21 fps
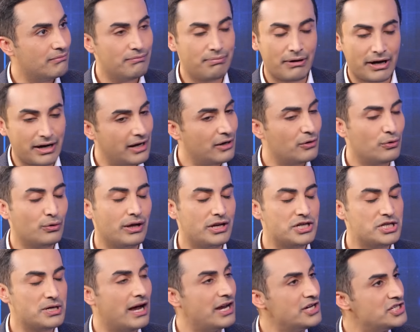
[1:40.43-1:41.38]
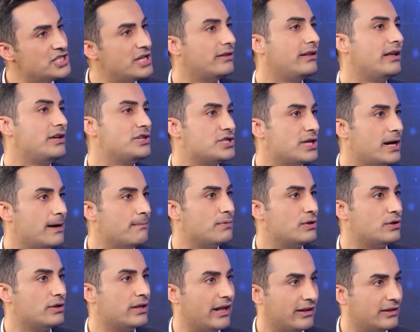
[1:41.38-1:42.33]
parayla olan ilişkini her şeyi değiştiren
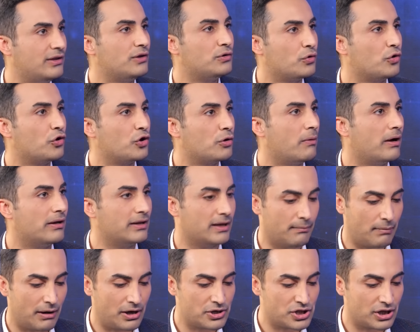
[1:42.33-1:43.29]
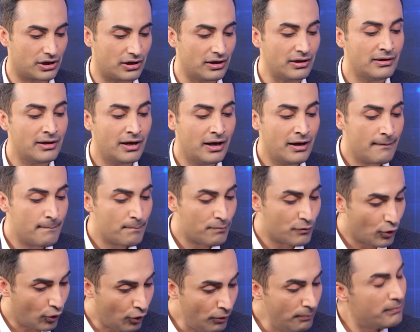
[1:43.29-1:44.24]
bir teknik dokümanla başladık.
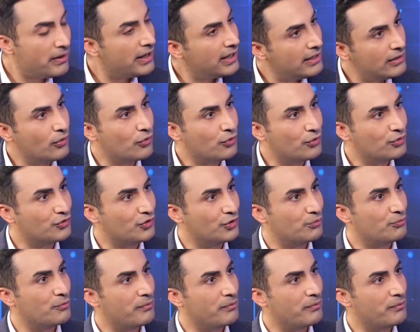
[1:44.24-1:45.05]
O maili okudun